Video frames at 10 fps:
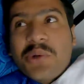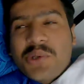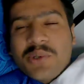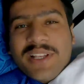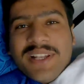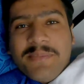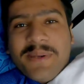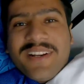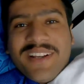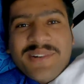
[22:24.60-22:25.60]
बाहर कुछ
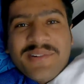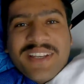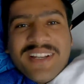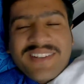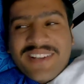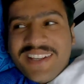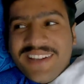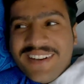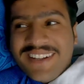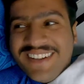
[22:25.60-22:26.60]
चुड़ेलें फिर रही हैं उनकी
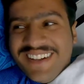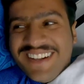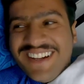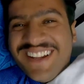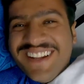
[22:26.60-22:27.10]
हंसने की आवाज़ें आ